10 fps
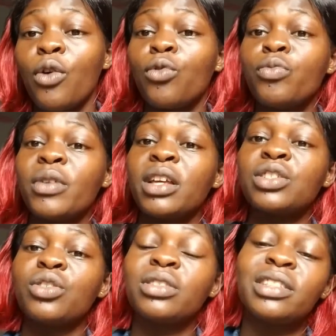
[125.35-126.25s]
Ou bien,
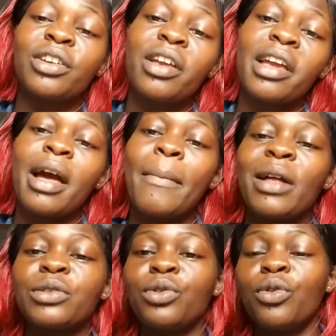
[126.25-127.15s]
si on disait que quelqu'un a
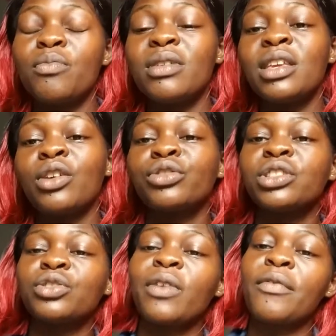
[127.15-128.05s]
mal dormi, on
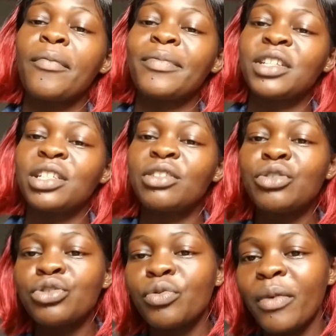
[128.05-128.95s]
disait souvent, il faut chercher le
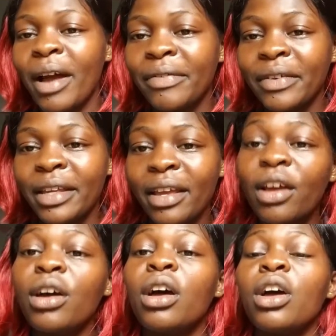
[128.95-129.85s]
jus
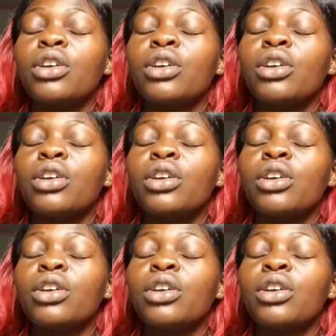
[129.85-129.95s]
africain,